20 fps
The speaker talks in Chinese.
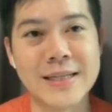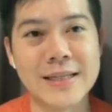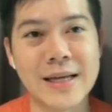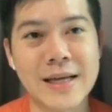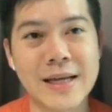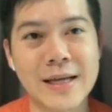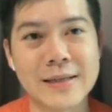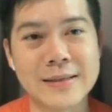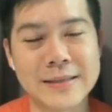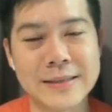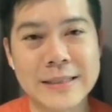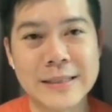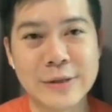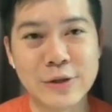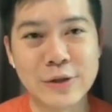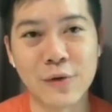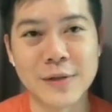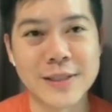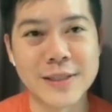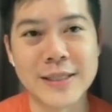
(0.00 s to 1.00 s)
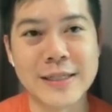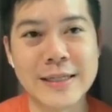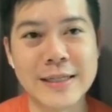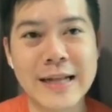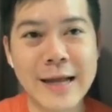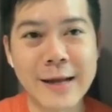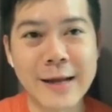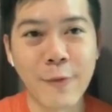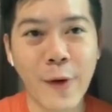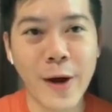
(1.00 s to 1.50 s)
的其中之一，
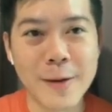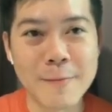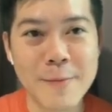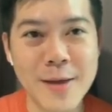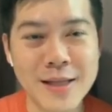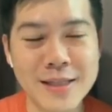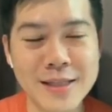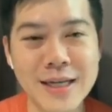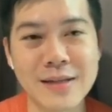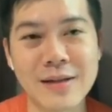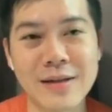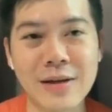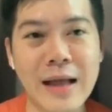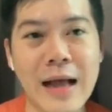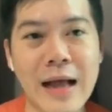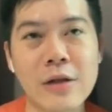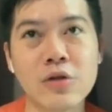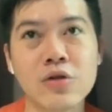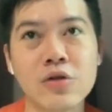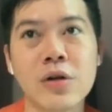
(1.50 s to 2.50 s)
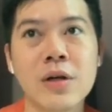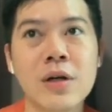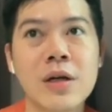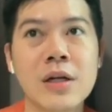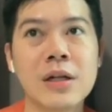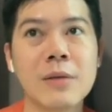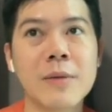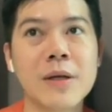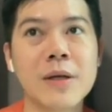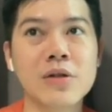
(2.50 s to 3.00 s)
另外一面这样的感觉，
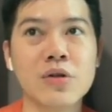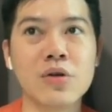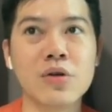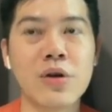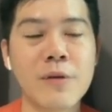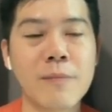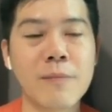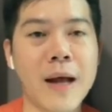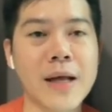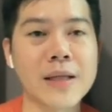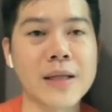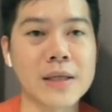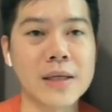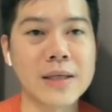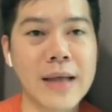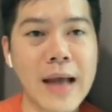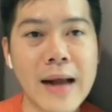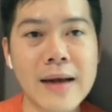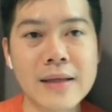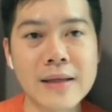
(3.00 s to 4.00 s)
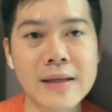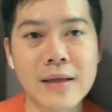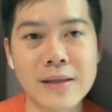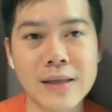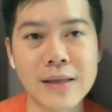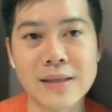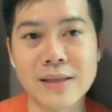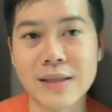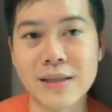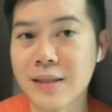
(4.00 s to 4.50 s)
那么你就会把这个压力呢
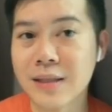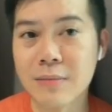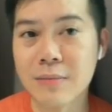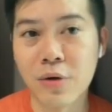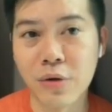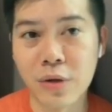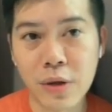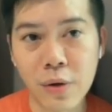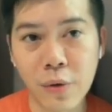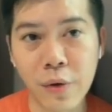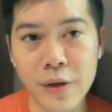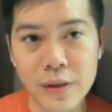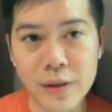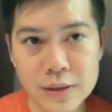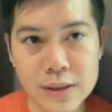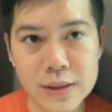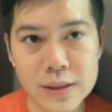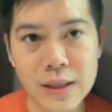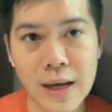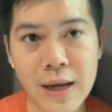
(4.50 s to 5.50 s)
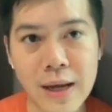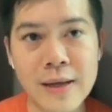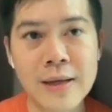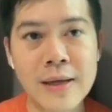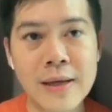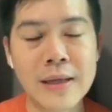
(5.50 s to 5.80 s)
当这是没有一回事了。